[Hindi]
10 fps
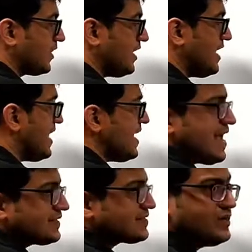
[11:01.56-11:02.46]
ए
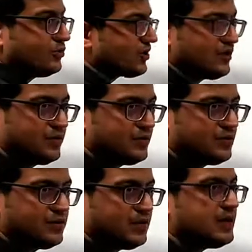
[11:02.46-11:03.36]
एस नहीं होता
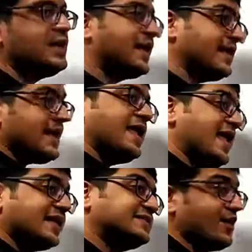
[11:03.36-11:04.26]
लेकिन ए
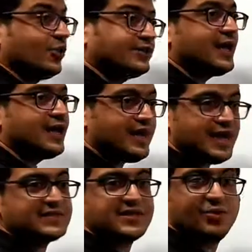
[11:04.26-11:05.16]
एस ए होता है ए
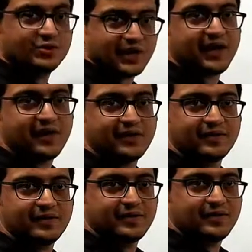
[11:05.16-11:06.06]
एस ए होता है
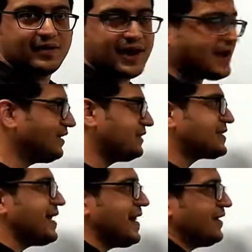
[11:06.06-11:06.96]
एंगल
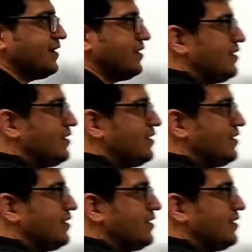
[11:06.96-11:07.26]
साइड एंगल